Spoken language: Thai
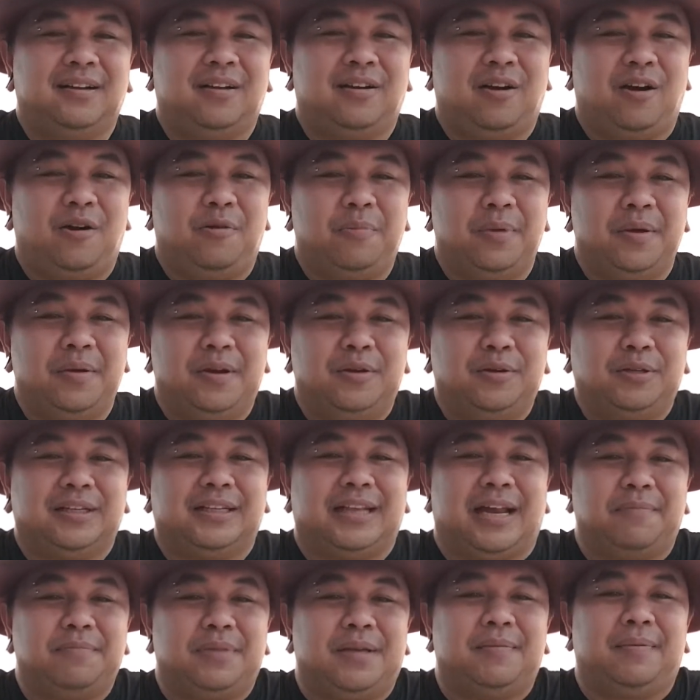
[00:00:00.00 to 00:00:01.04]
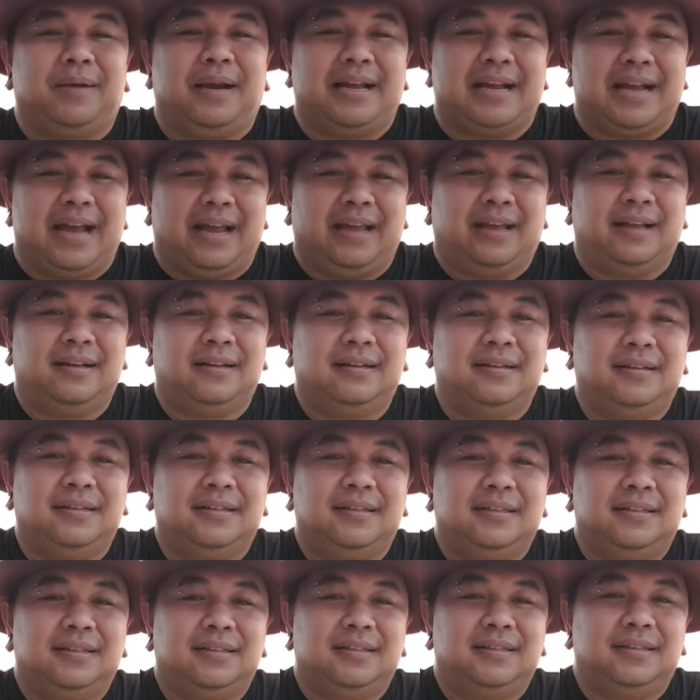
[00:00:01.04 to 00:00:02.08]
ก็ไม่รู้จะทำคลิปอะไรไง
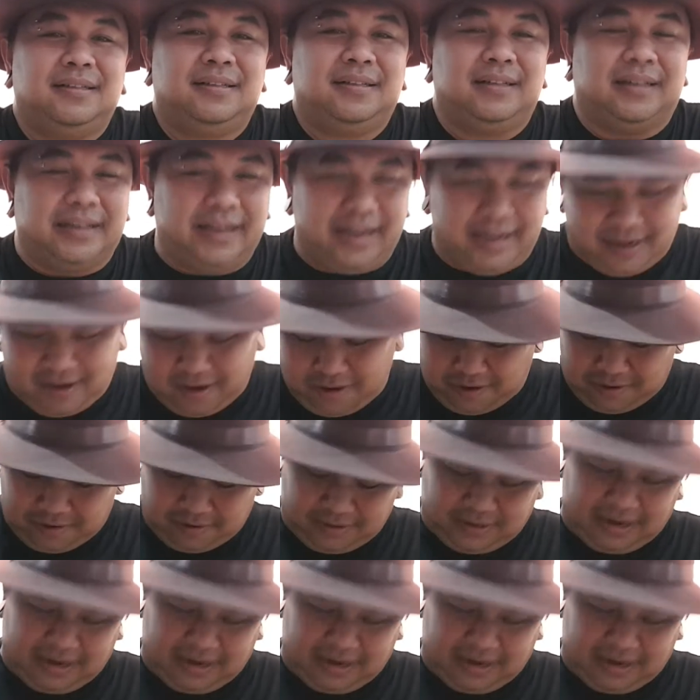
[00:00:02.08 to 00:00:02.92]
เนี่ยก็